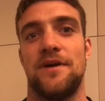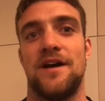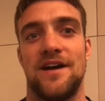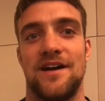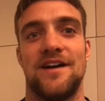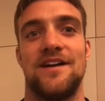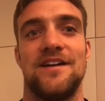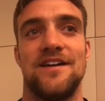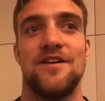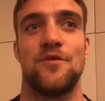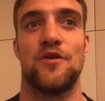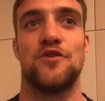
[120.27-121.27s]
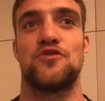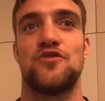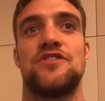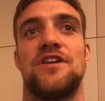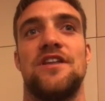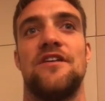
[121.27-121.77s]
ma quando
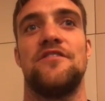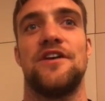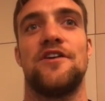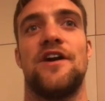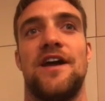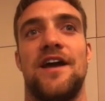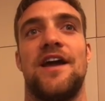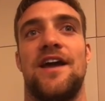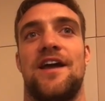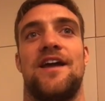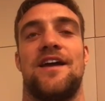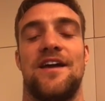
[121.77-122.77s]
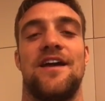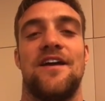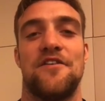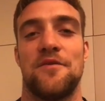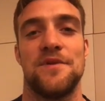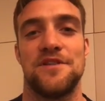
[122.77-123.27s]
succede davvero è, è
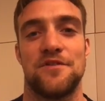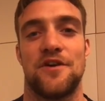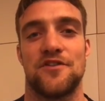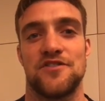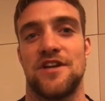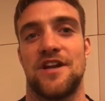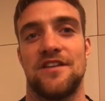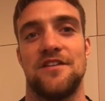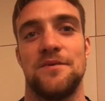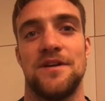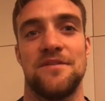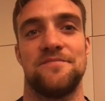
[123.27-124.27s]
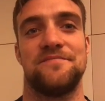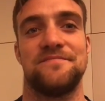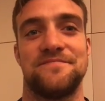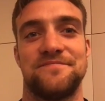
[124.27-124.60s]
veramente una cosa incredibile.